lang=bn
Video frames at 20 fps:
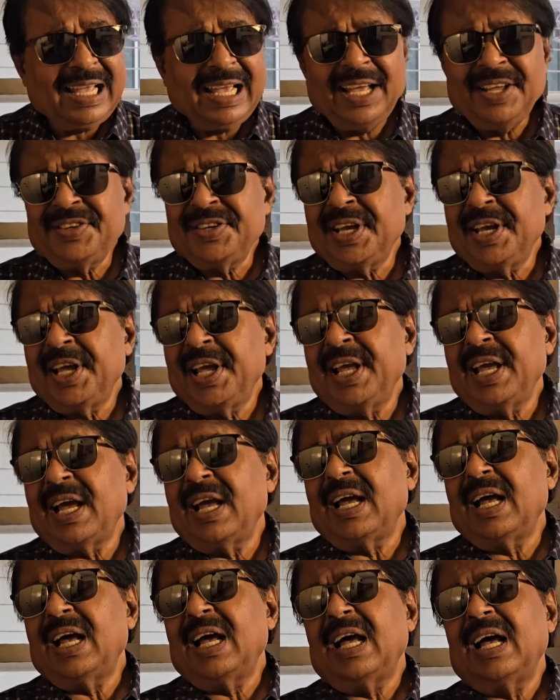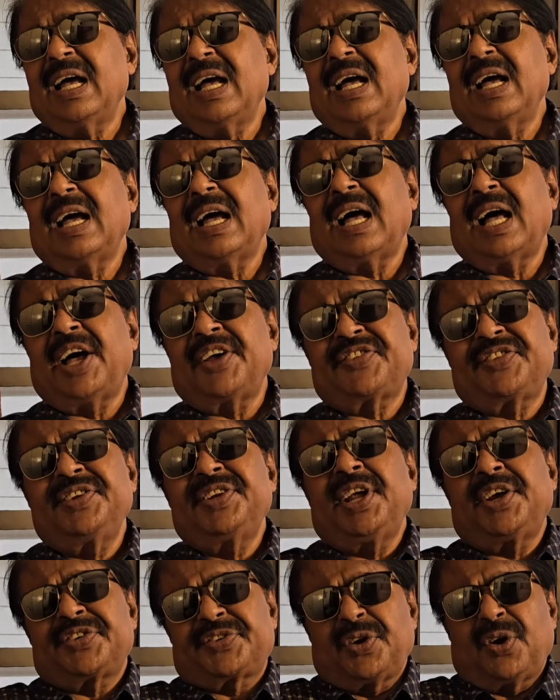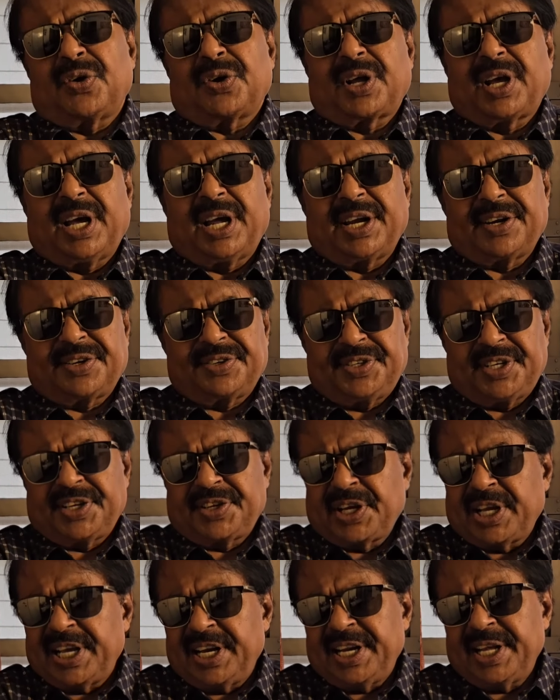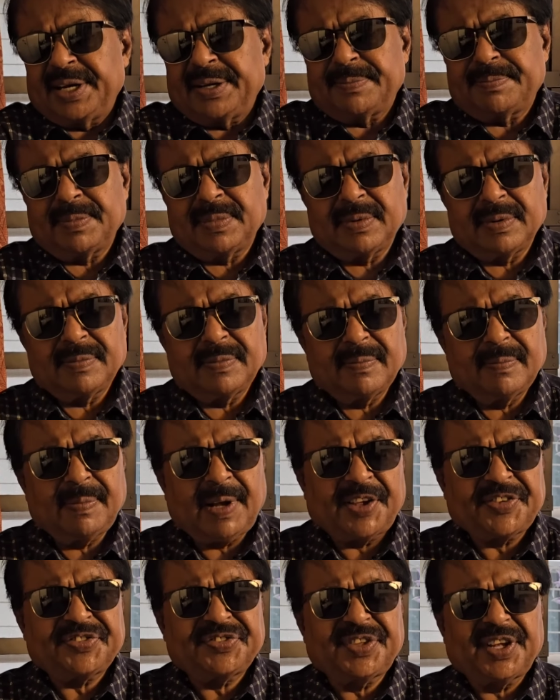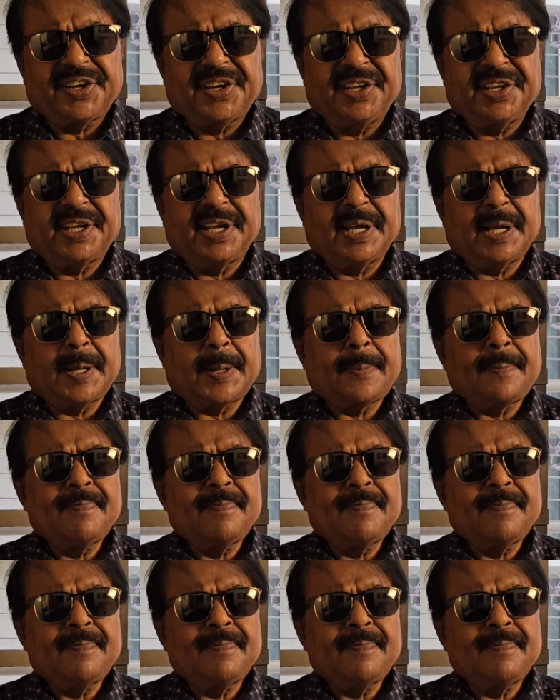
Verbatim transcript: এই যে হাসিনা সরকার যে গেলেন পাঁচ তারিখে